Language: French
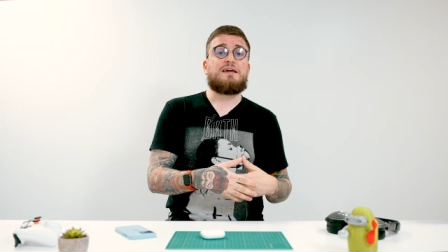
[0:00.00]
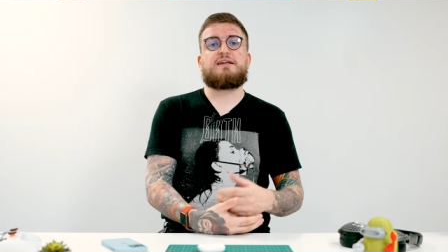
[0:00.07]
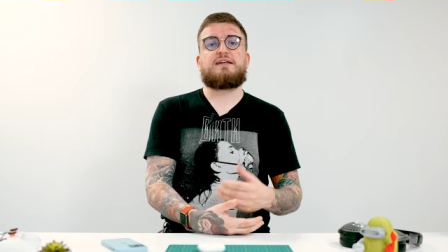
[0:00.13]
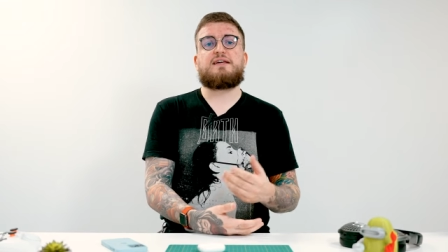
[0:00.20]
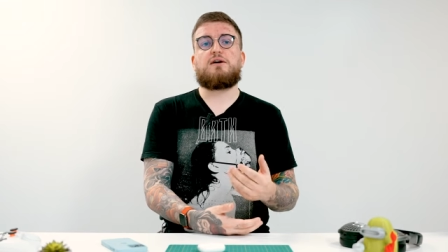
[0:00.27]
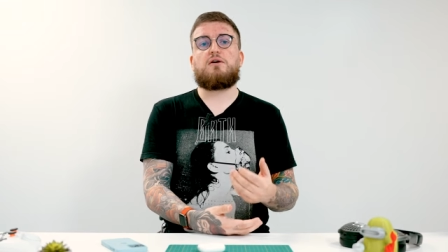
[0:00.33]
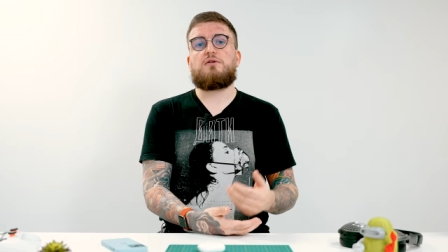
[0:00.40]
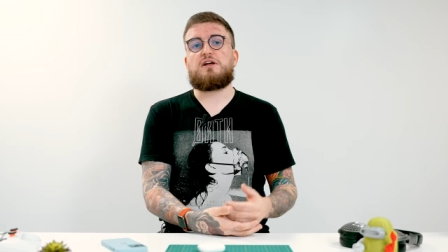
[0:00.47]

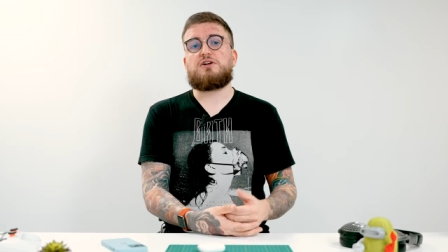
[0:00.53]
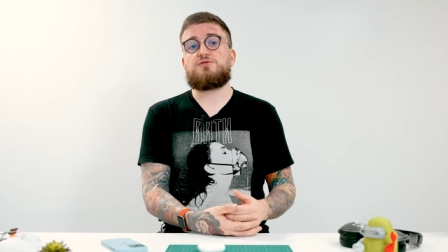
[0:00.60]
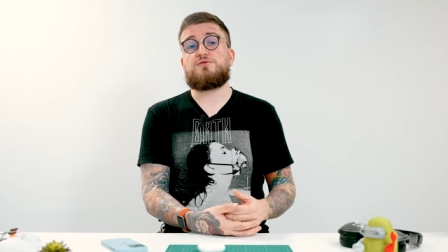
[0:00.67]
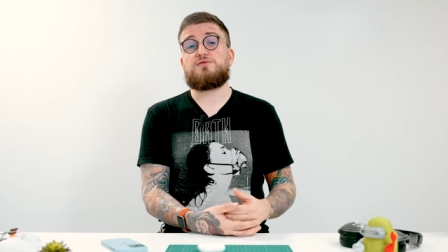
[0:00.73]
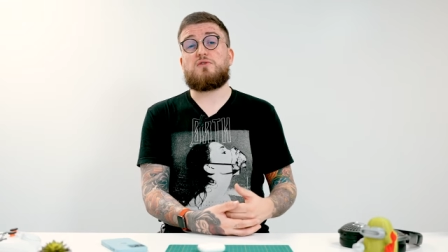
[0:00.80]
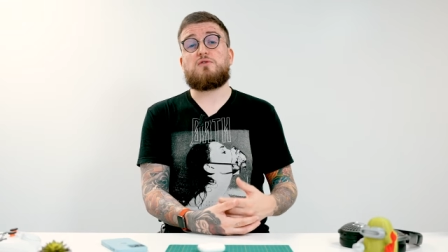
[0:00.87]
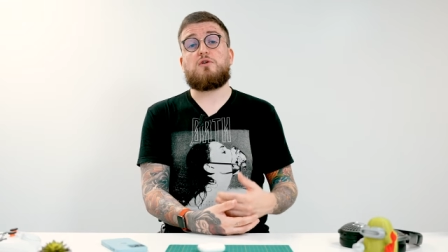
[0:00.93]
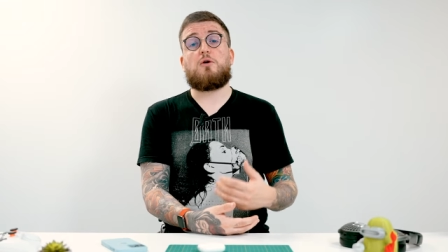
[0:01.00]
qui rend la
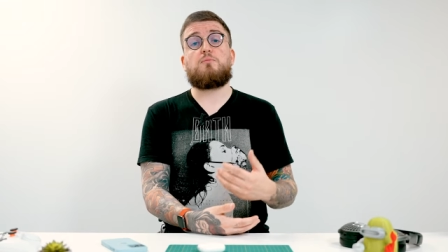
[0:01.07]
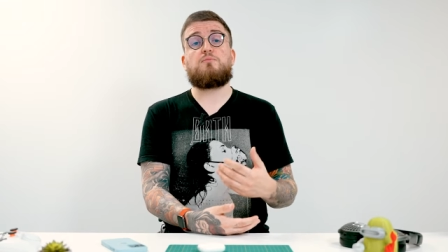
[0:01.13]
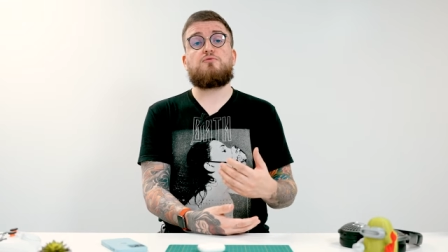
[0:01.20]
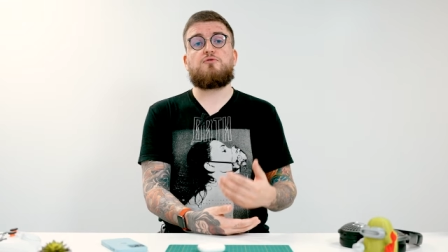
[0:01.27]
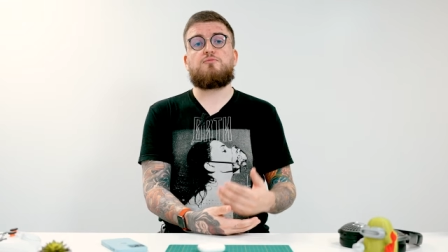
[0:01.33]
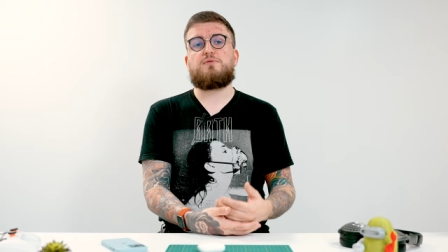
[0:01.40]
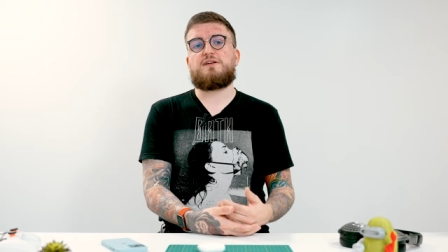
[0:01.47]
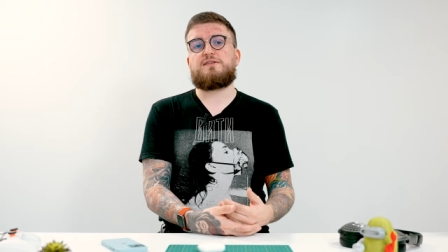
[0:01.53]
chose encore
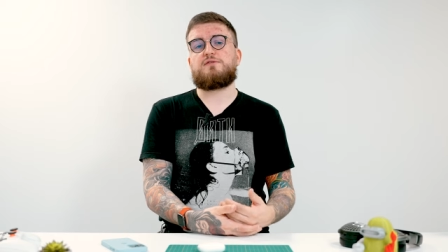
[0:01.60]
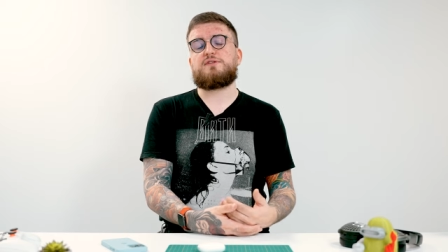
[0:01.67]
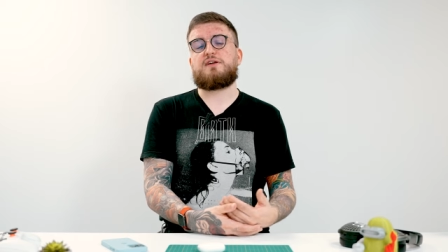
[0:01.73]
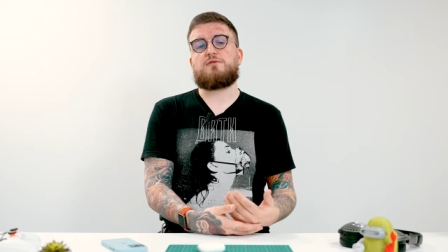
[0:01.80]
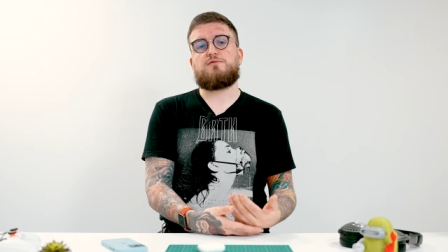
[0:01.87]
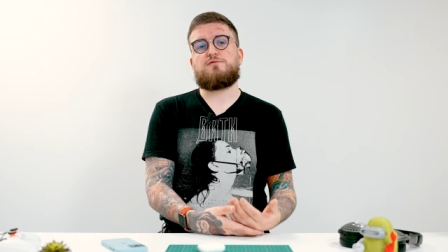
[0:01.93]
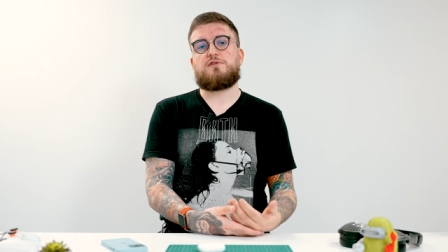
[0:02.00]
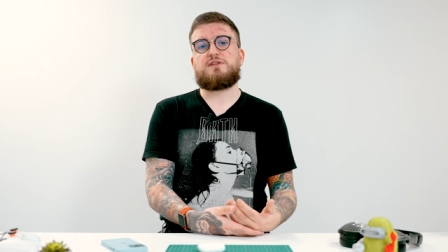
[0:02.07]
plus plaisante et
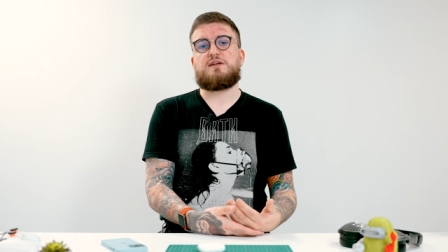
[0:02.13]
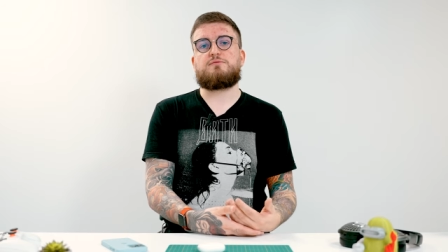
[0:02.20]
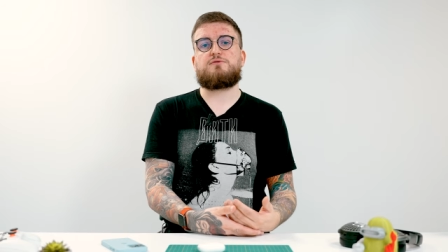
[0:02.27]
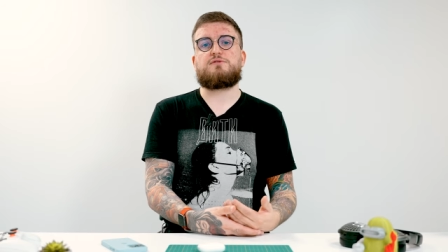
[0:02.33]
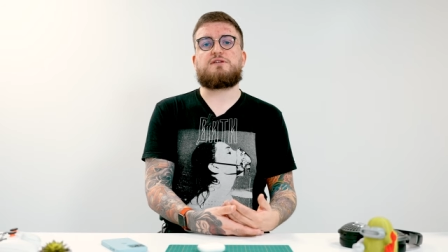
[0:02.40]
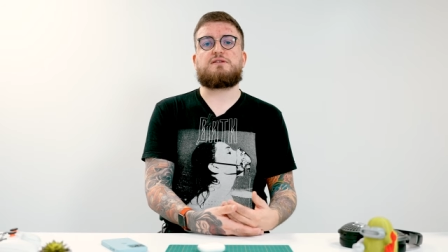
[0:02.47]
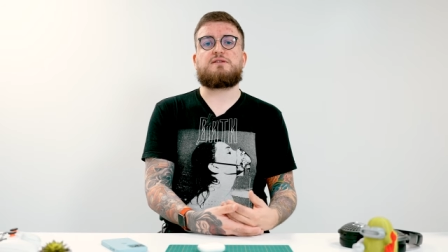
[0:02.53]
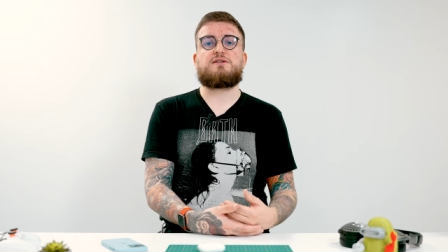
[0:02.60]
confortable
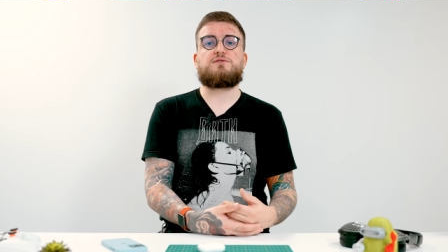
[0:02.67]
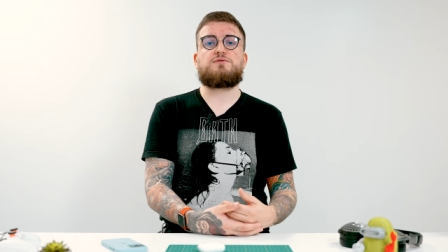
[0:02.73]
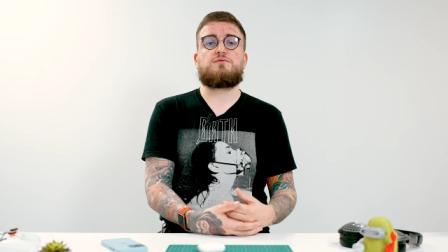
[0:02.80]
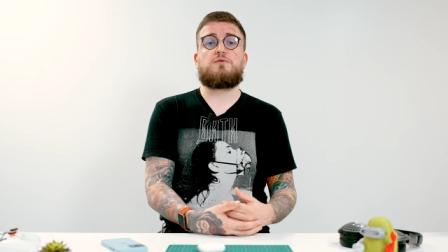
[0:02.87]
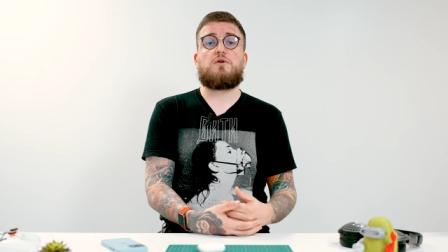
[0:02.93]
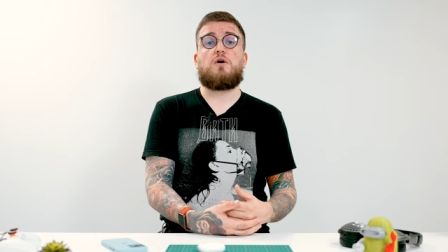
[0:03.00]
d'utilisation.